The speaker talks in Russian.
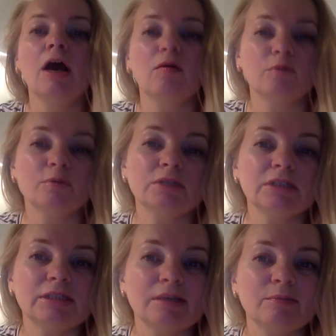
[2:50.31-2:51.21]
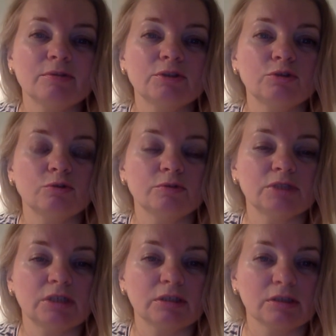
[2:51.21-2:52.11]
вовсе не требовалась
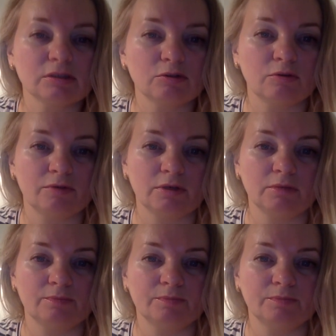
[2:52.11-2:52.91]
чудовищная катастрофа,